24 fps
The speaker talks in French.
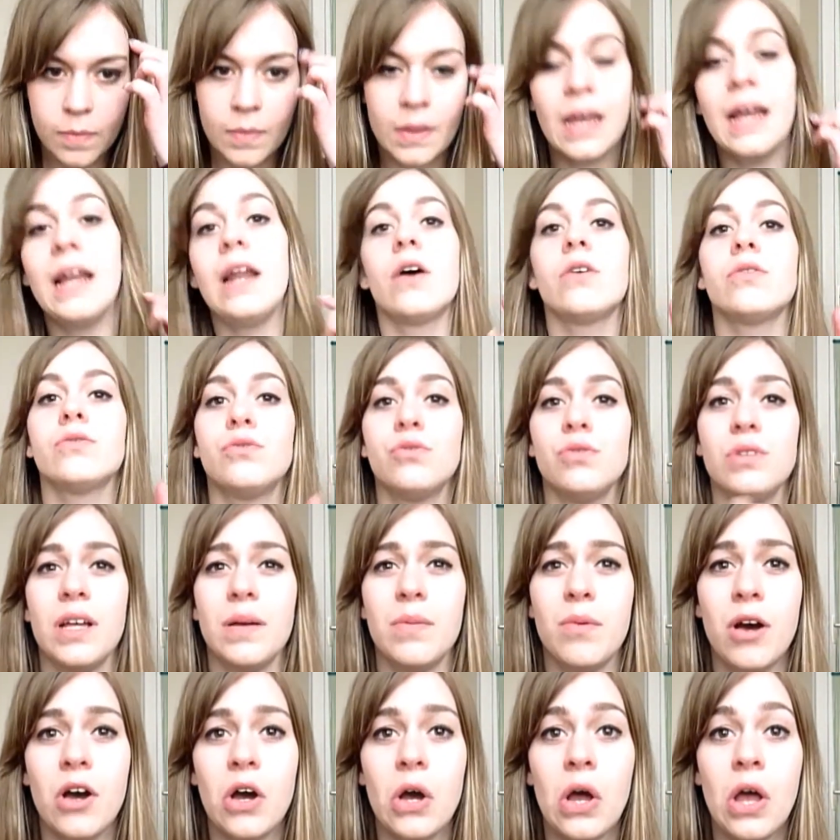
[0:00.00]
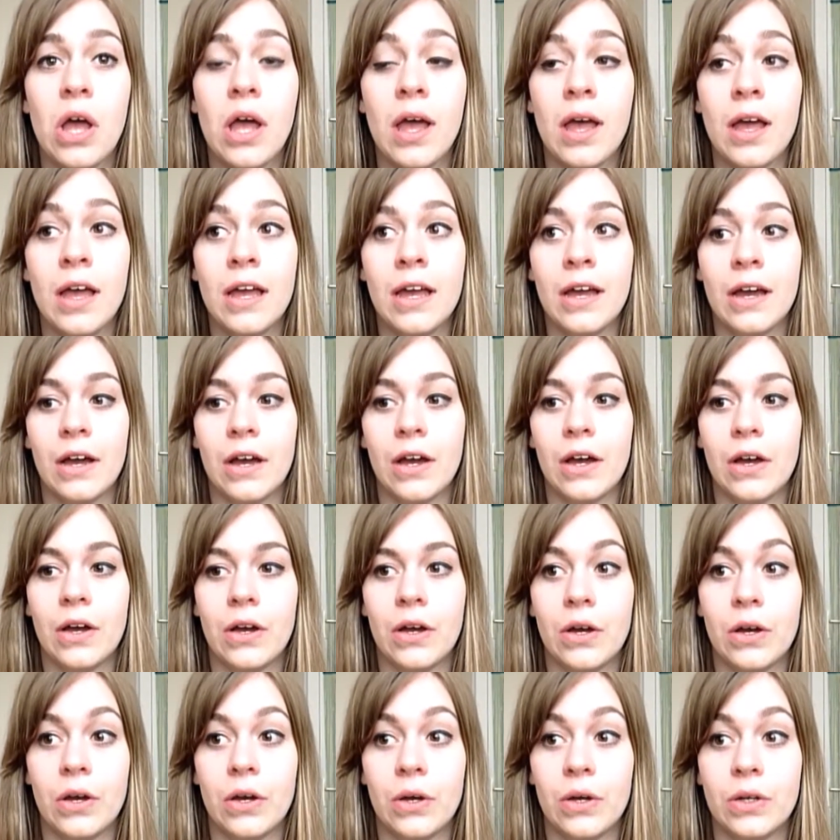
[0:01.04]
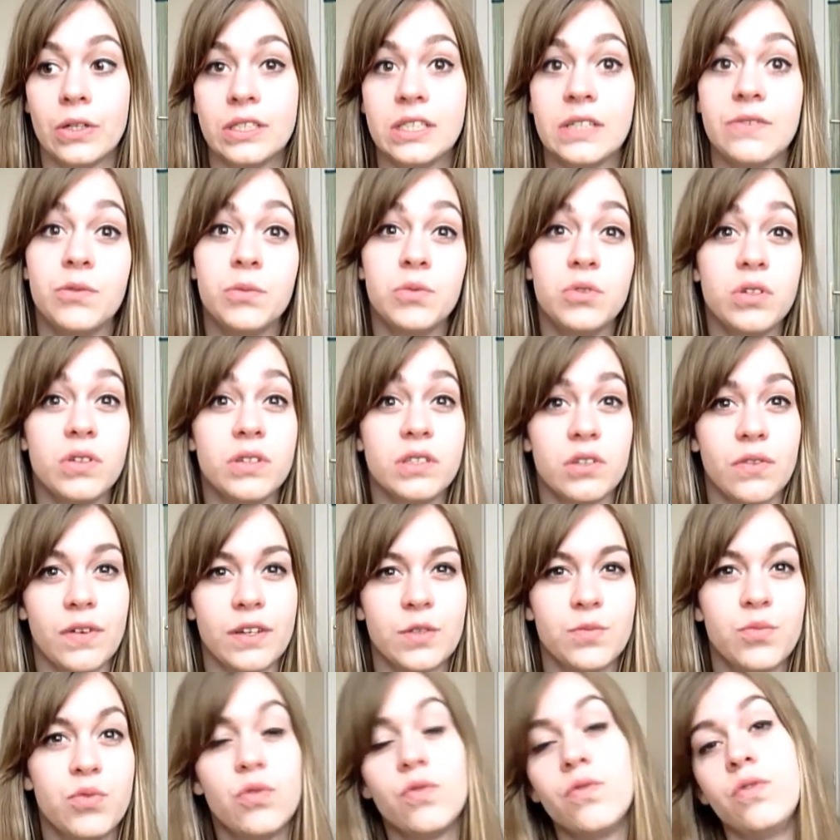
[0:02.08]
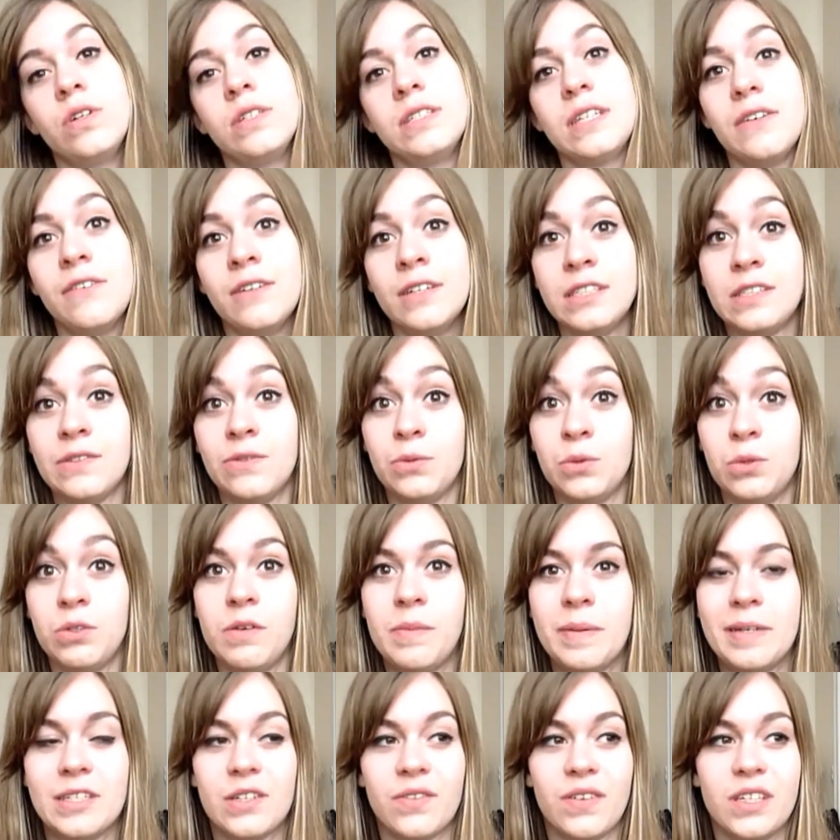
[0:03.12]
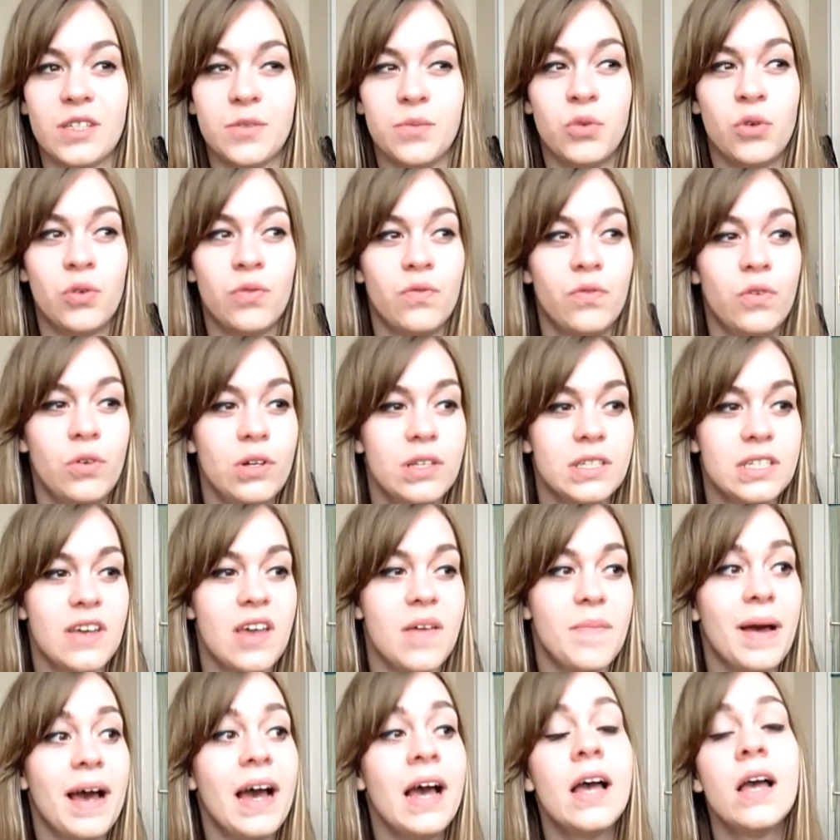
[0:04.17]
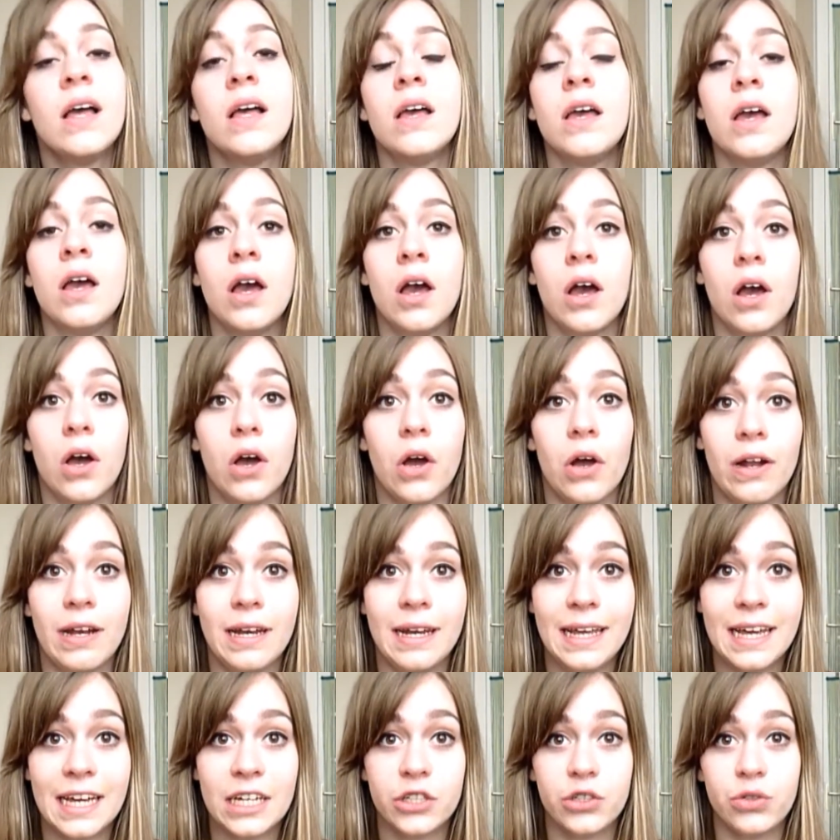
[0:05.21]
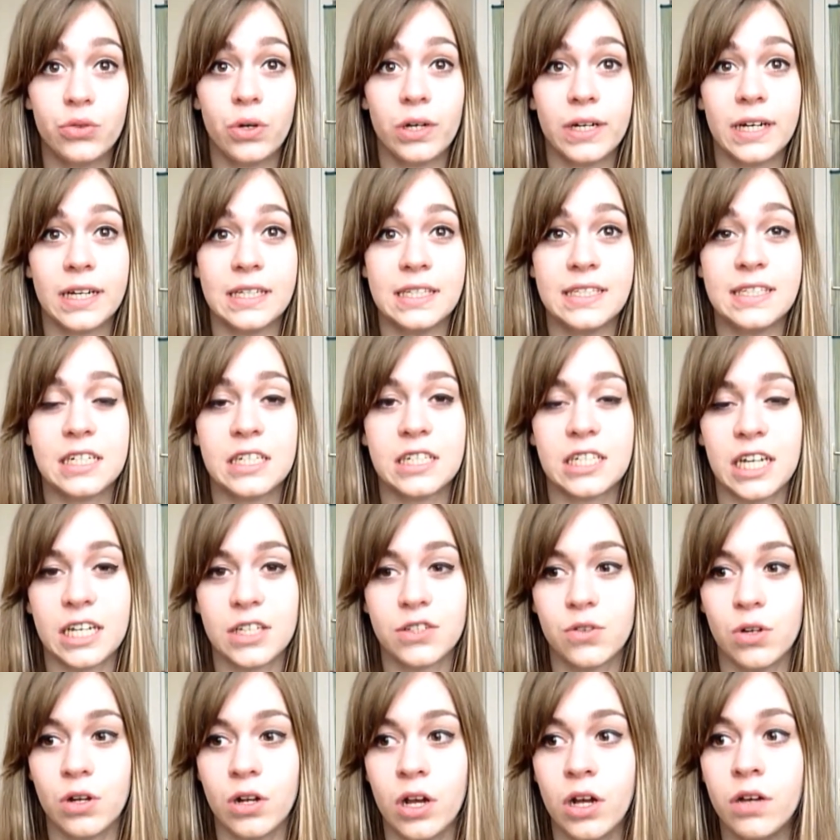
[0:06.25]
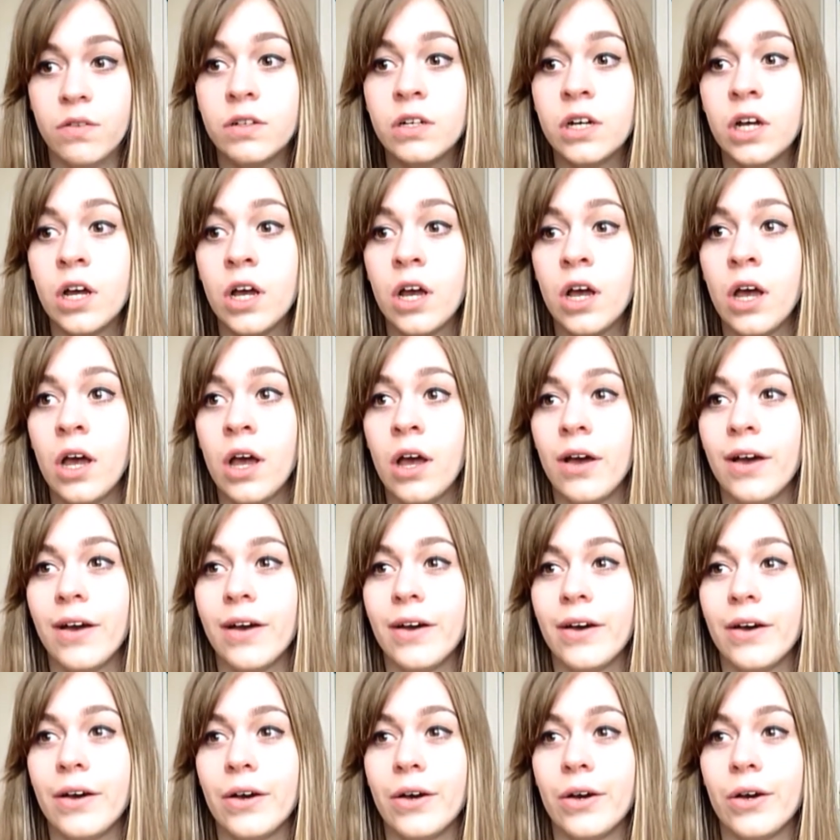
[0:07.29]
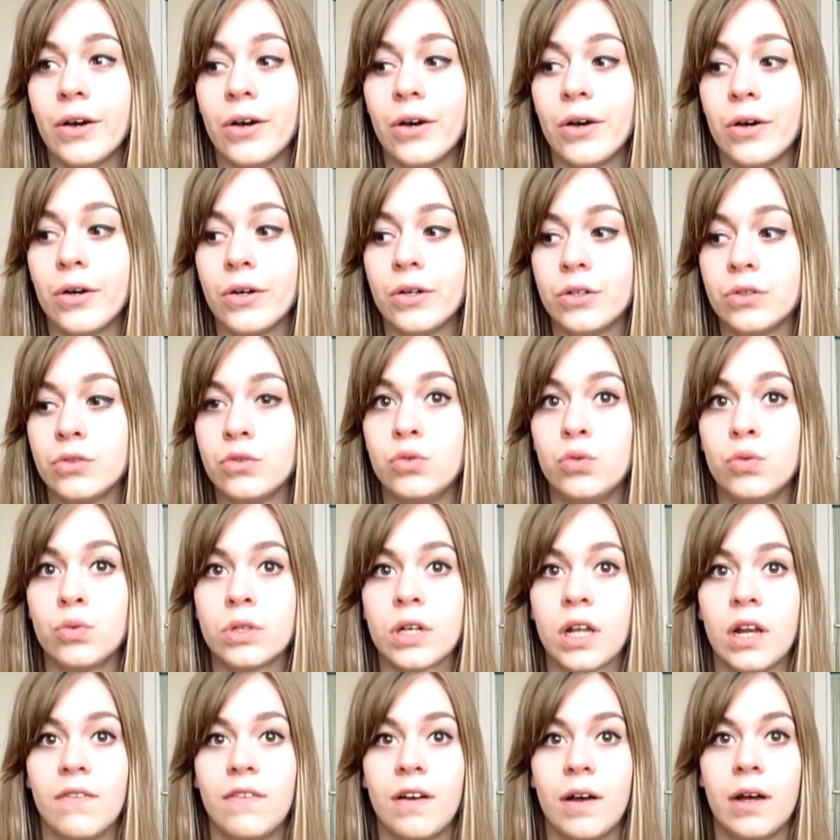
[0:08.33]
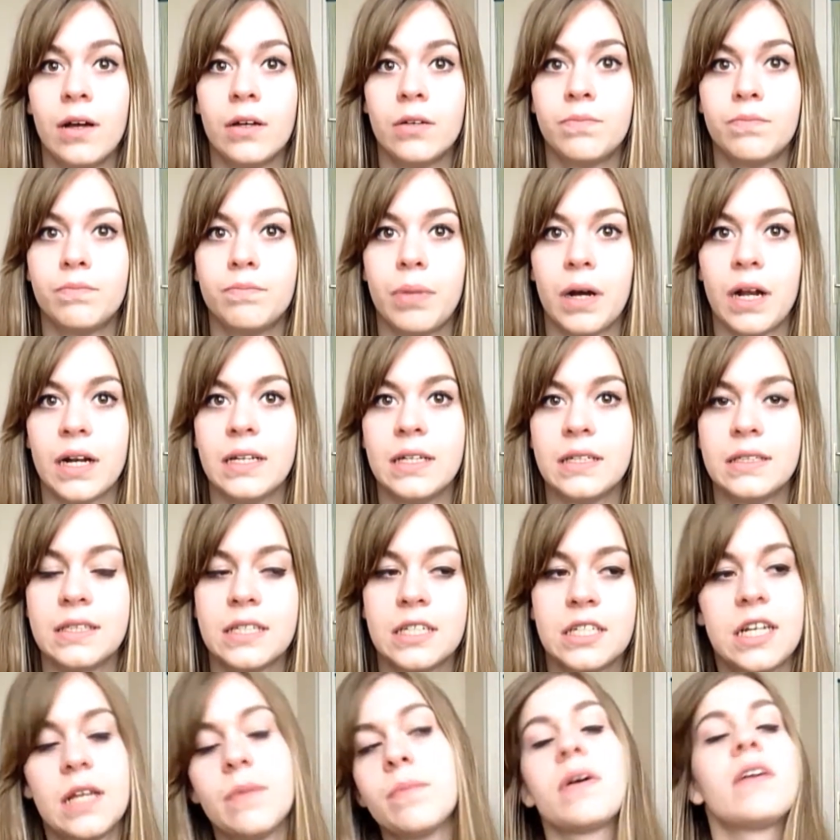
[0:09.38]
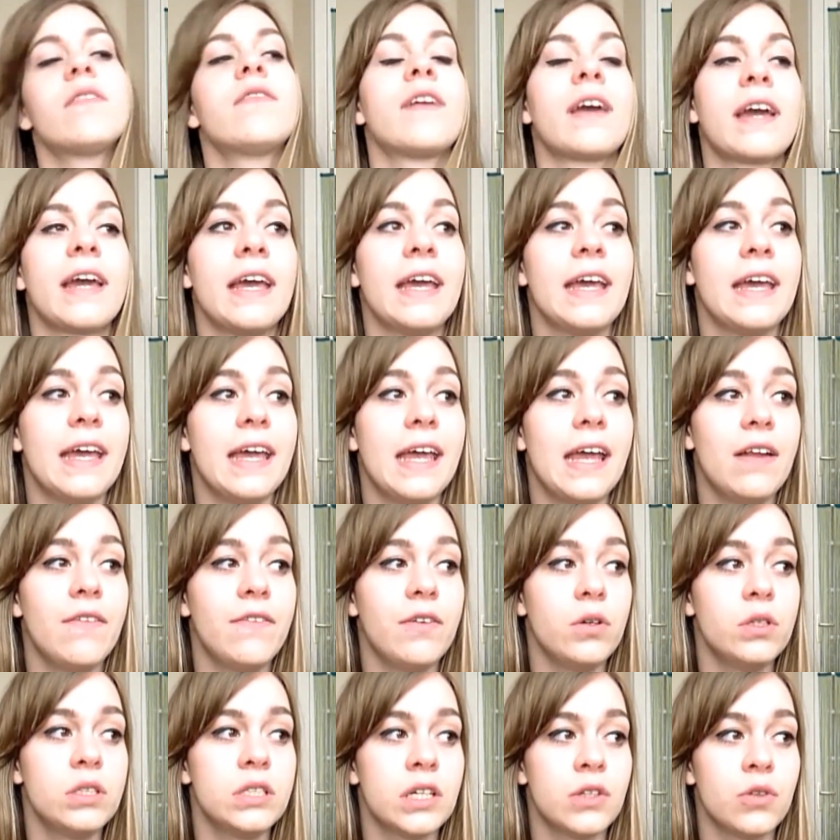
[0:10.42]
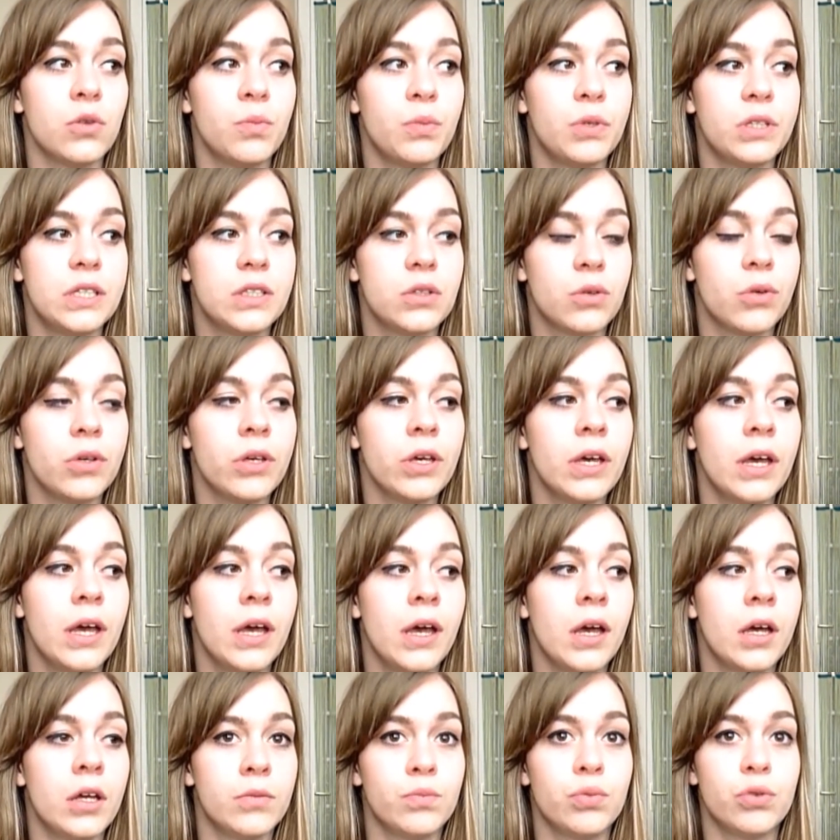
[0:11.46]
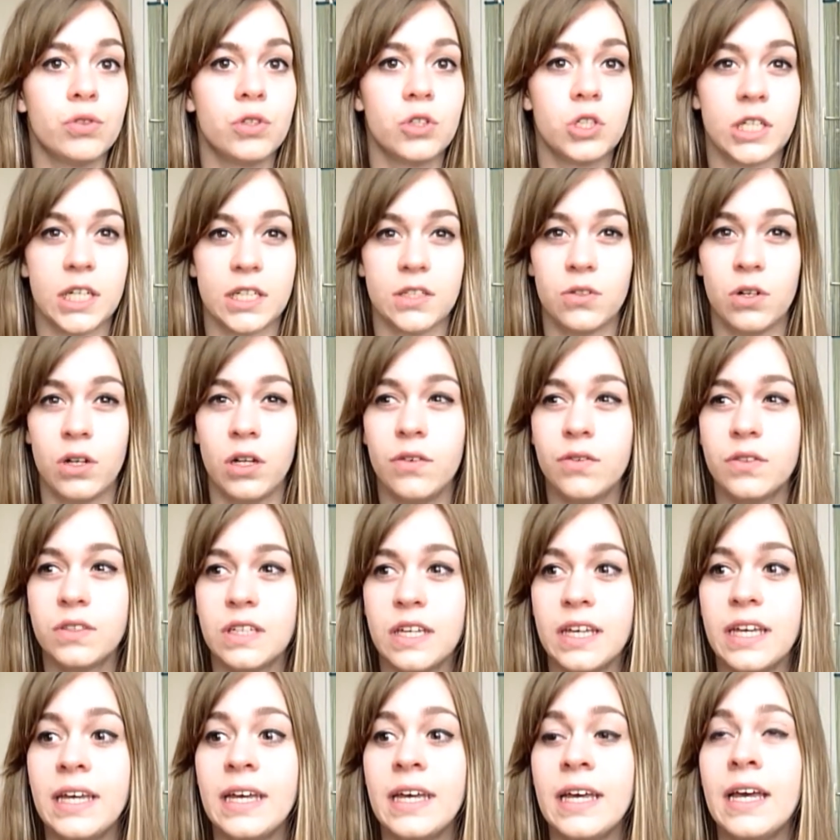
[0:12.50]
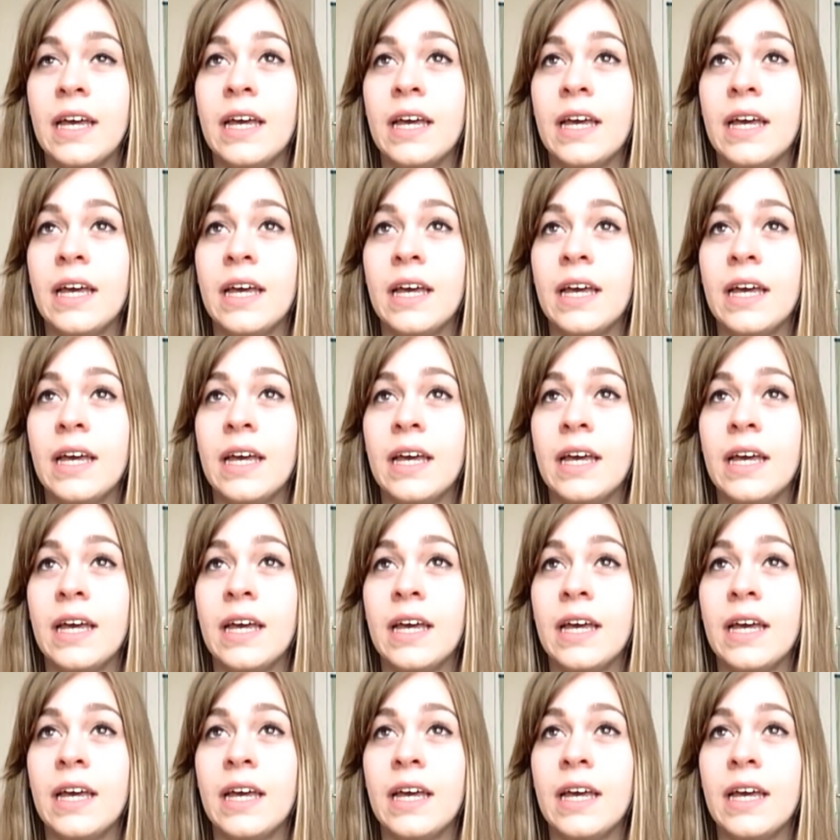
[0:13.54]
Alors tout d'abord, euh, si vous me suivez sur Facebook, vous le savez. Si vous ne me suivez pas sur Facebook, vous ne le savez pas. Euh, Léa Chou organise un Share the Love. Euh, donc elle va parler de ses chaînes préférées. Et elle fait aussi un autre petit truc pour ce Share the Love, c'est